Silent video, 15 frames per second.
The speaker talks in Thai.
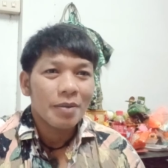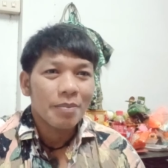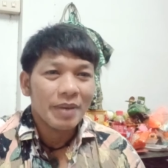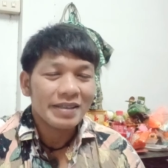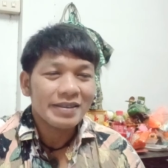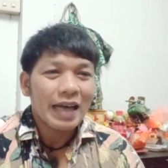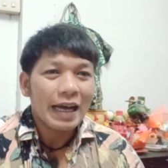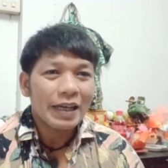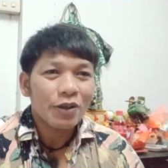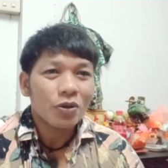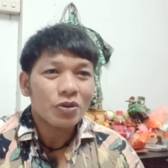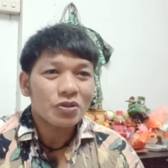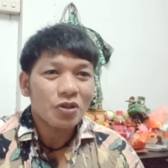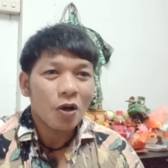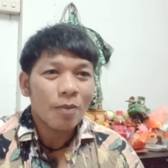เมษาย
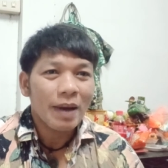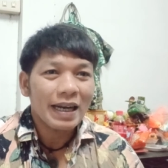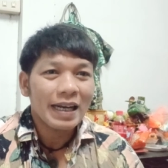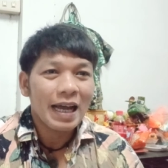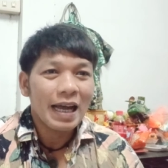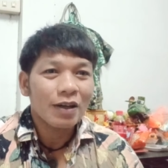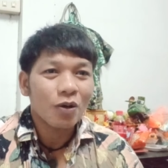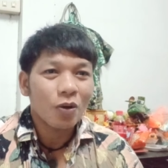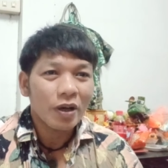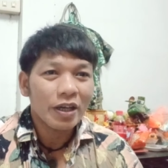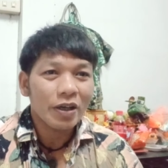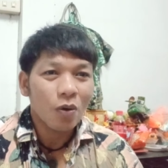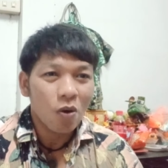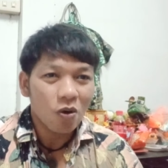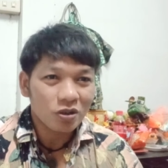น
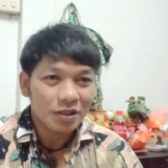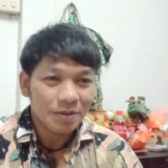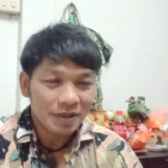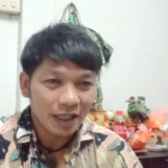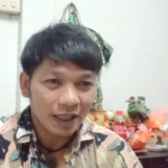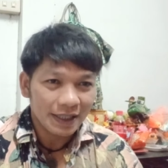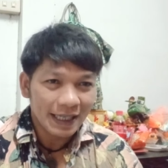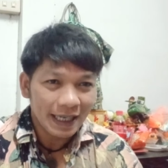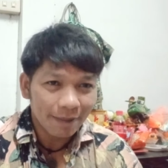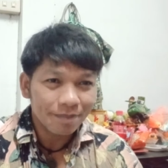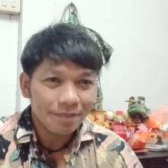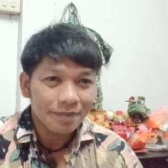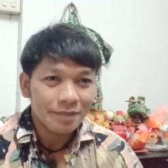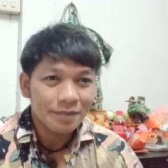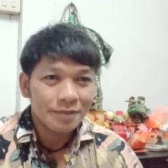2567นะครับ
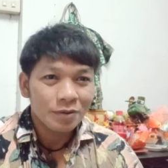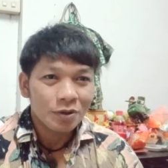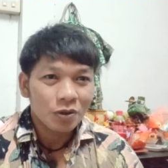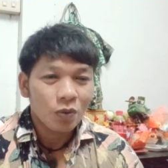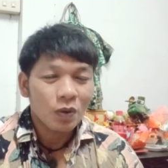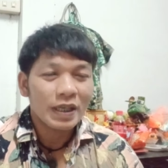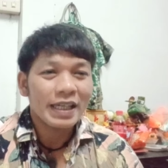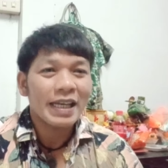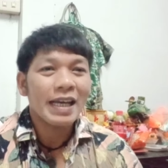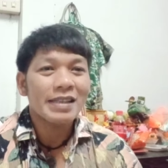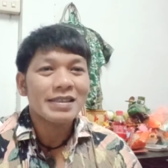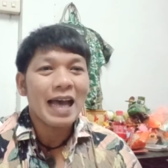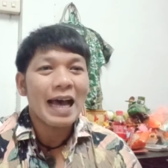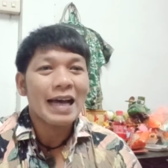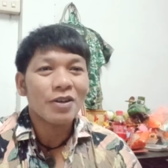วันนี้ให้
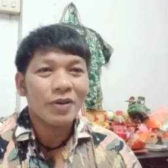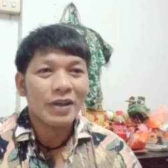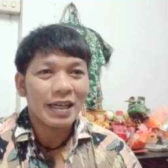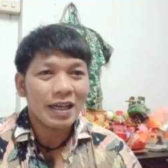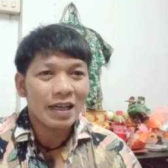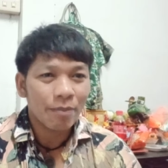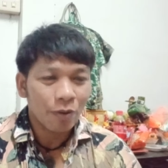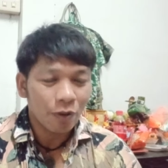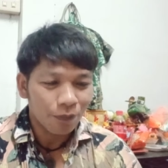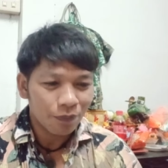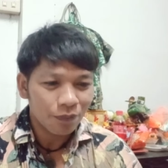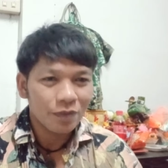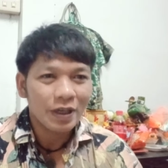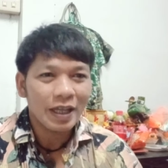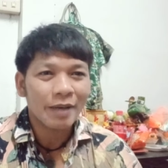ช้าหน่อยนะครับผม
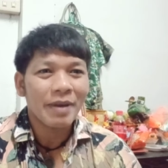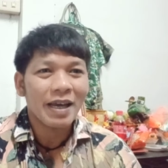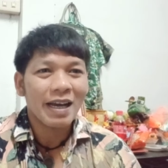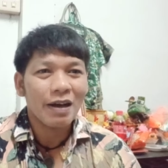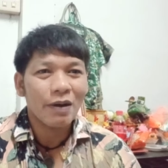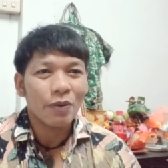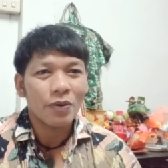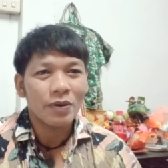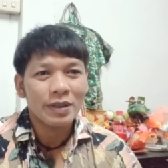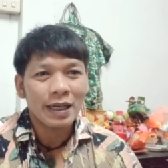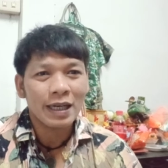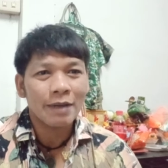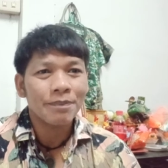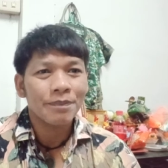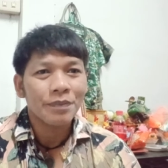เลขไม่เข้านะ
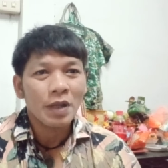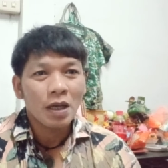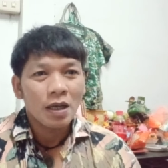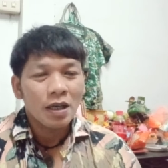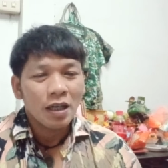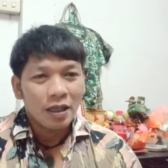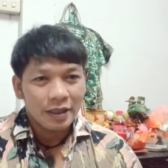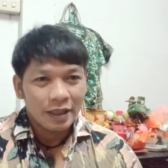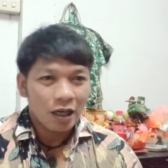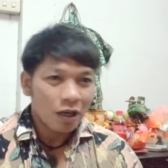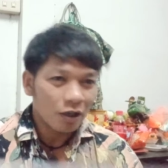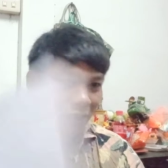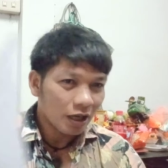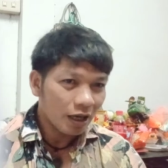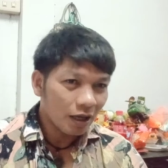ครับ เดี๋ยว
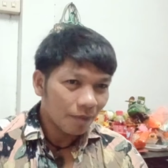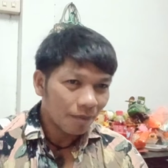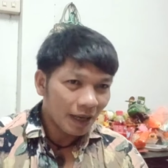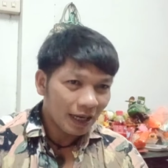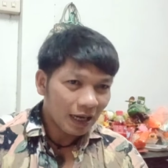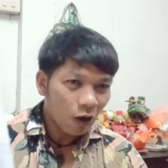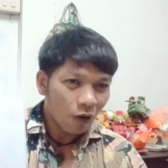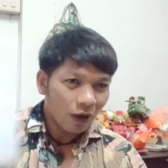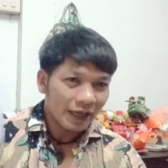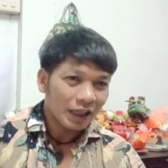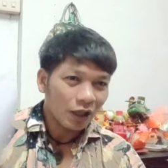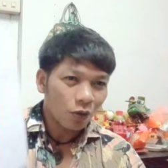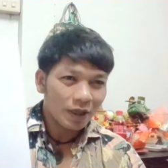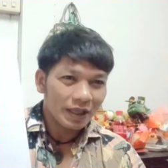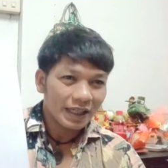เราจะมาเข้ากันใน
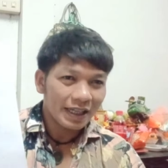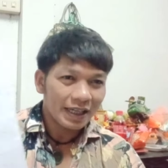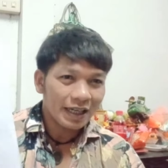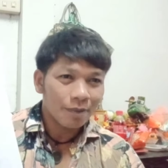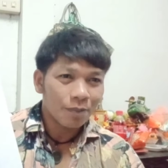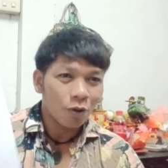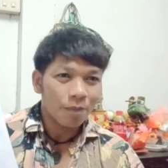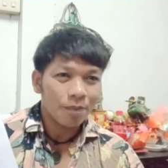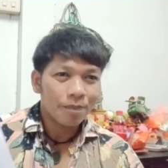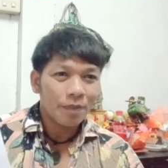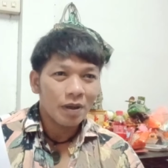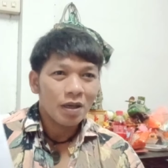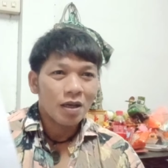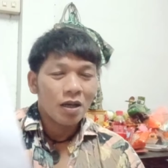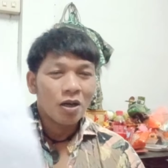งวดนี้นะครับผม
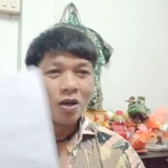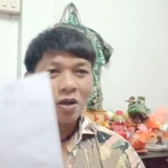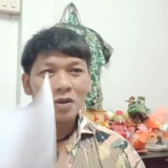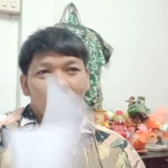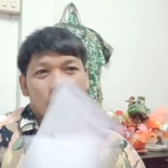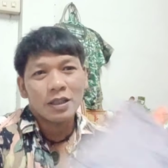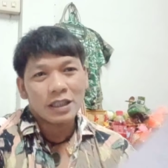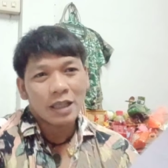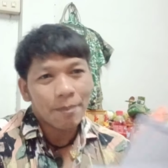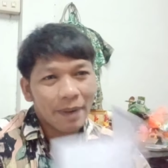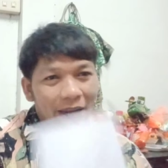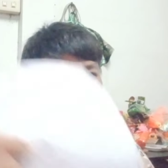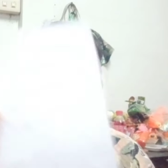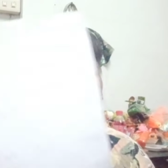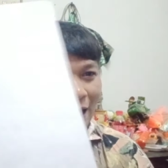ก่อนจะไป
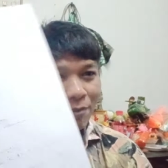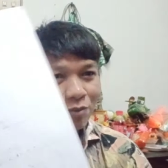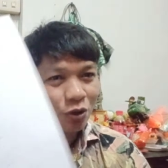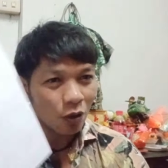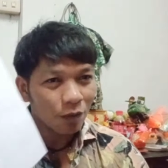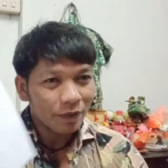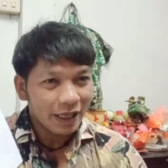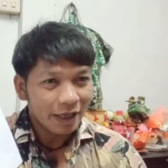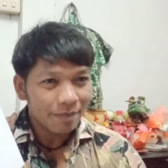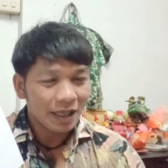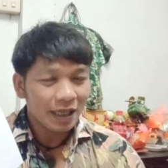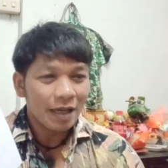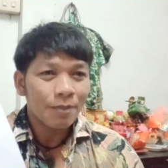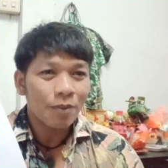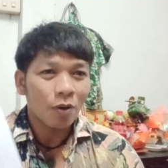รับชมคลิป
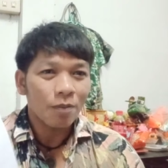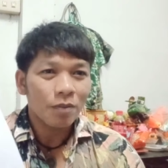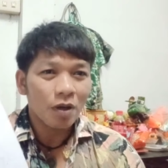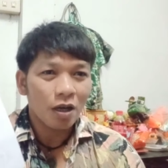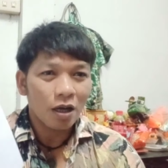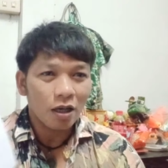นะครับผมก็